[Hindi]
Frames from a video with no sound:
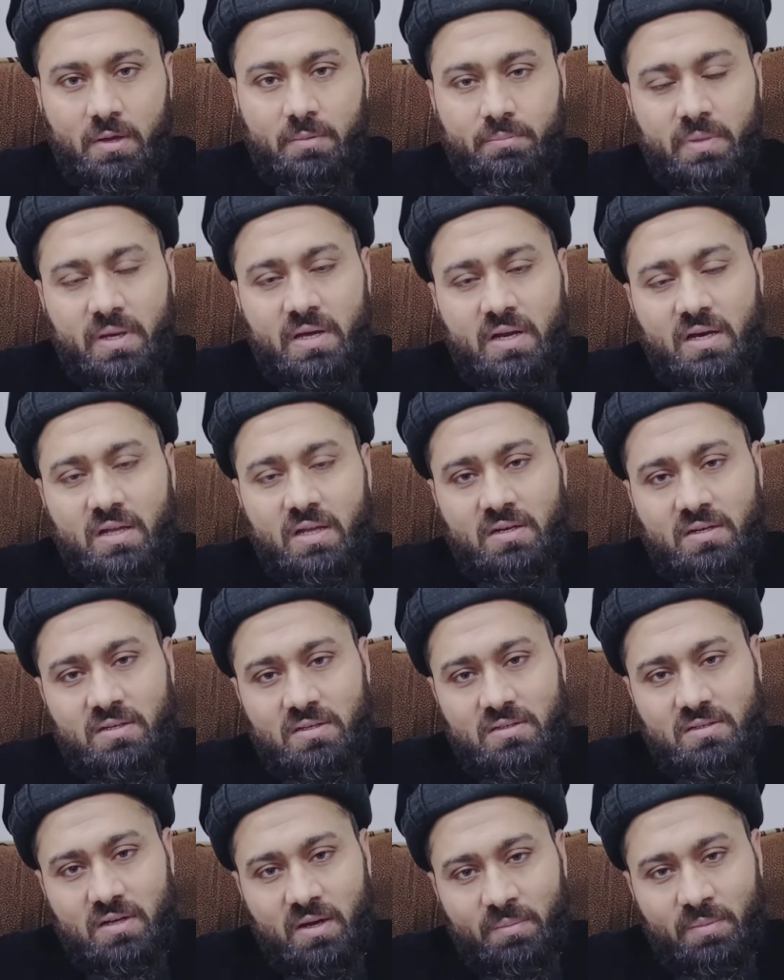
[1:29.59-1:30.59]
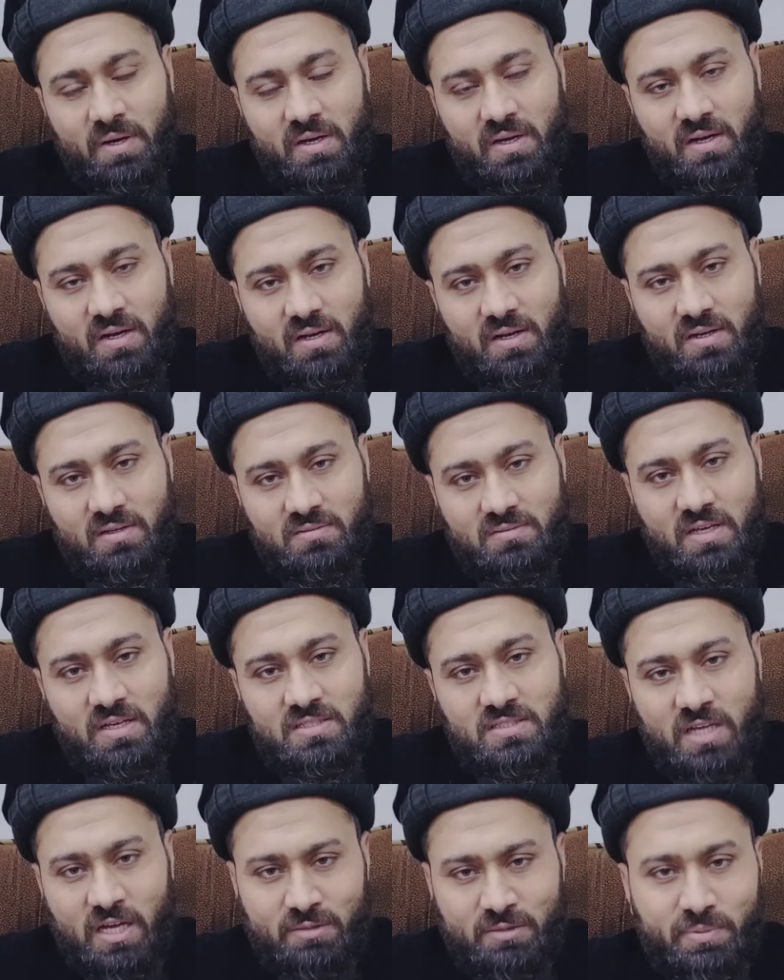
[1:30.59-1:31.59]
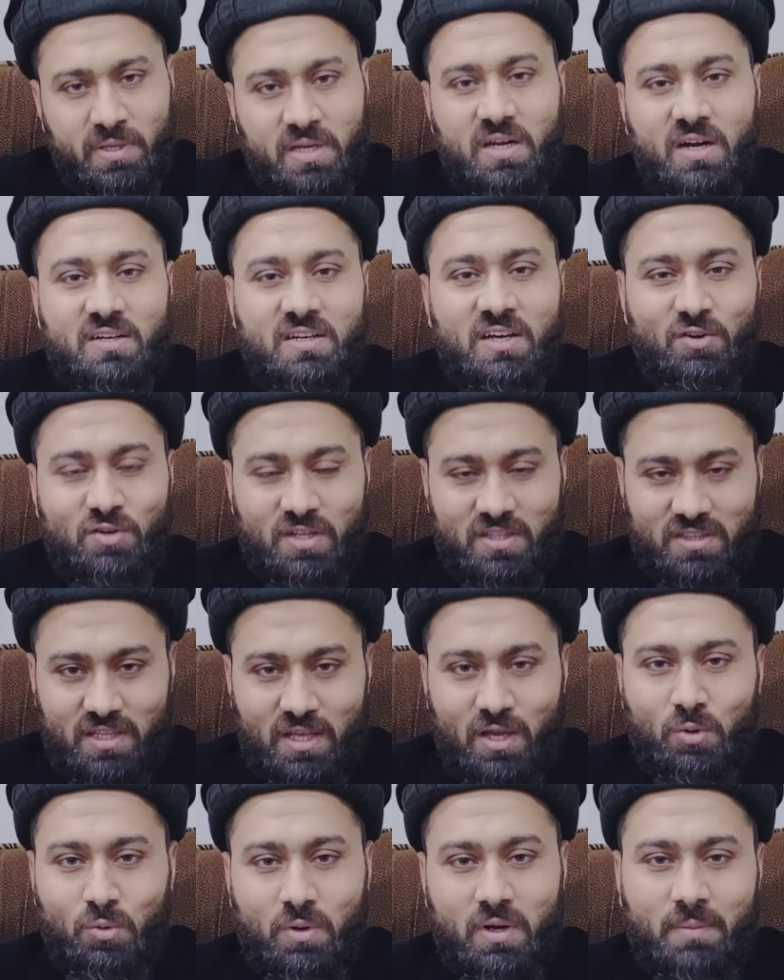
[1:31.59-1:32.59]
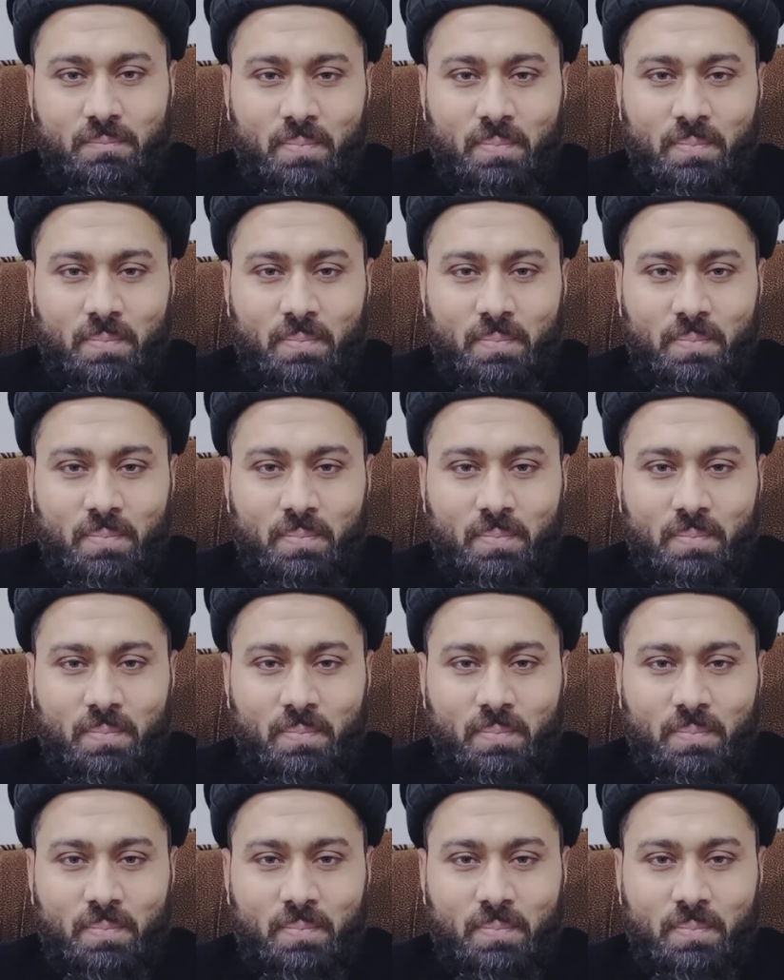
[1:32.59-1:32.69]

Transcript: बहरहाल हमारा एक छत पे इकट्ठा होना तय हुआ